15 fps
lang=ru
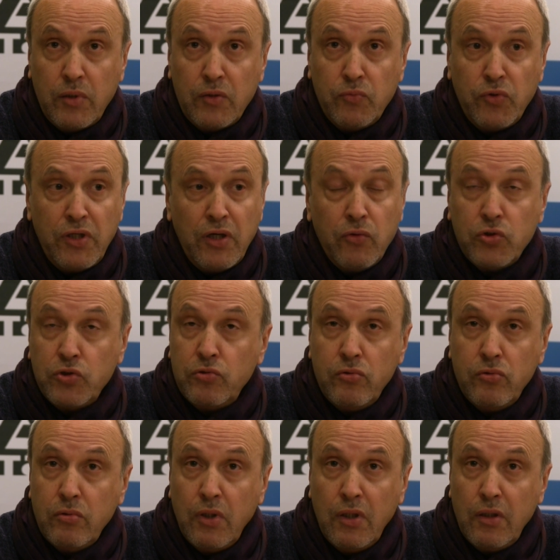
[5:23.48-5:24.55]
И поэтому я вот
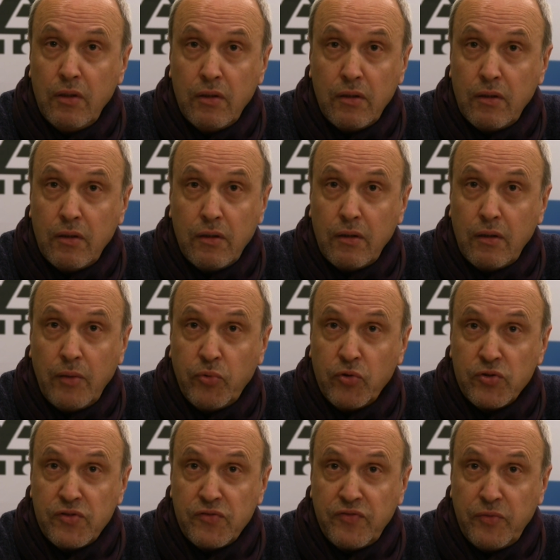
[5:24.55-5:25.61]
жду Э,
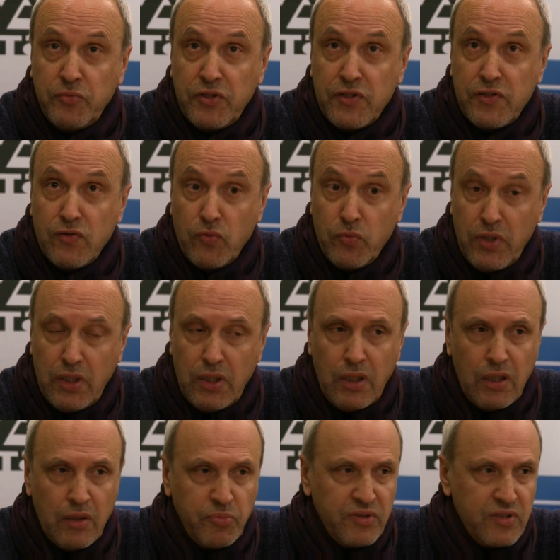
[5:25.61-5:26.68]
опросов общественного
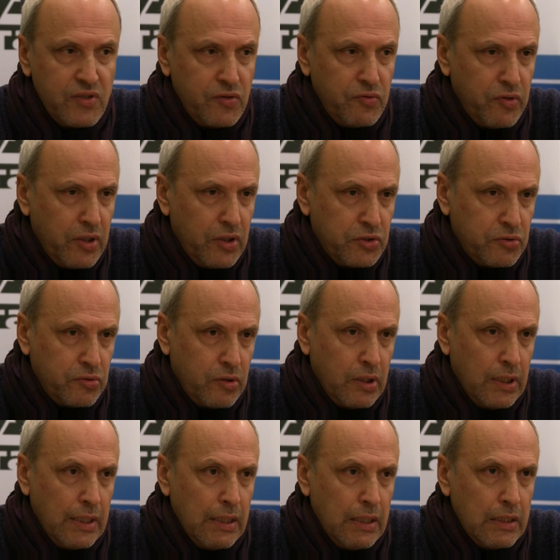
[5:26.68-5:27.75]
мнения, я подозреваю,
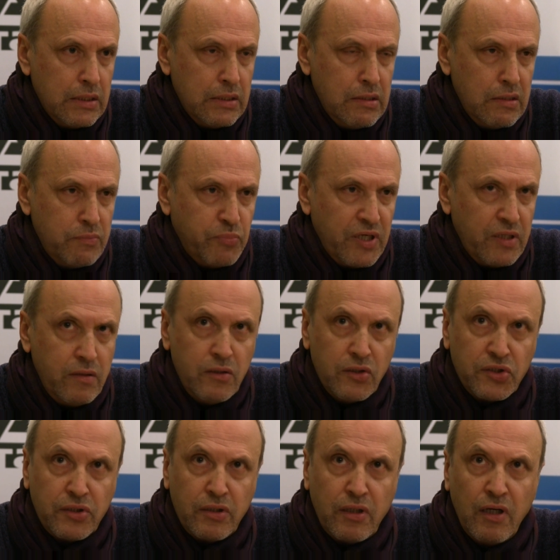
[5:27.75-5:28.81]
что здесь
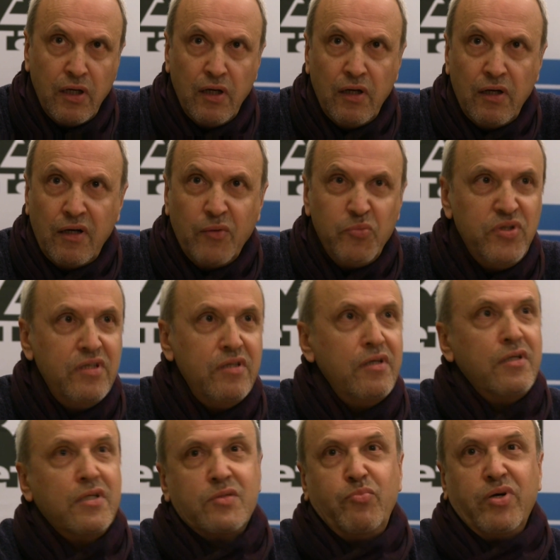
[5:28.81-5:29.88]
поддержка
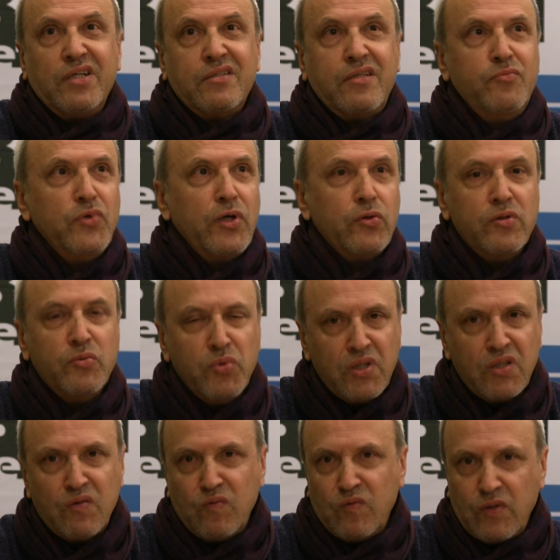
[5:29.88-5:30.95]
объединения с братским народом
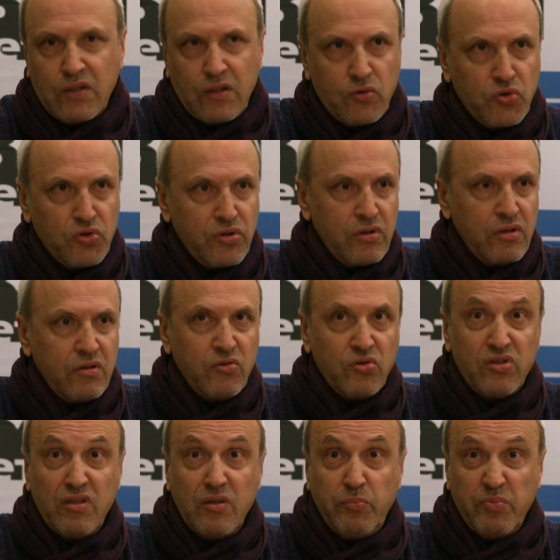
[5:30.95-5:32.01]
Крыма, она тоже,
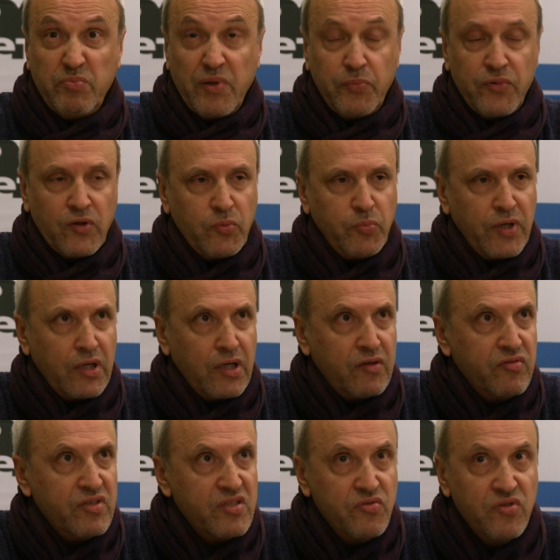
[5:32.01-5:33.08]
тоже на, на первых
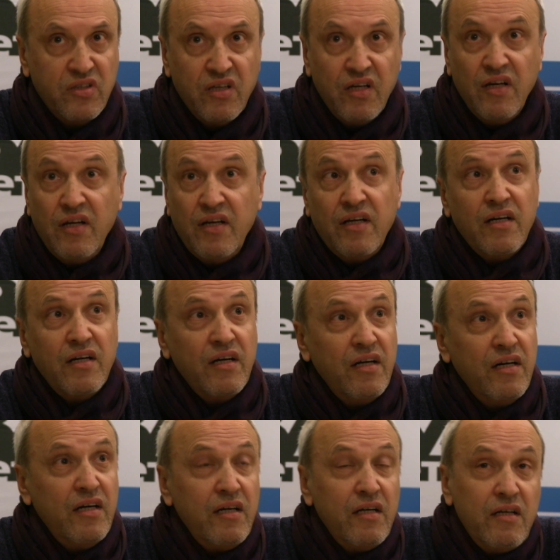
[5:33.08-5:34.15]
порах вызовет
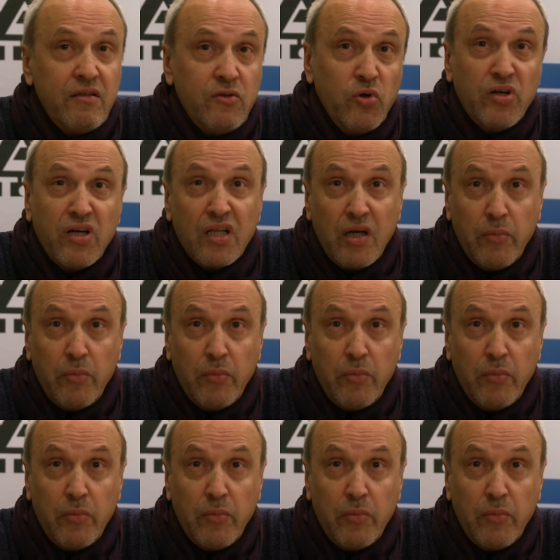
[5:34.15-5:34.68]
э, только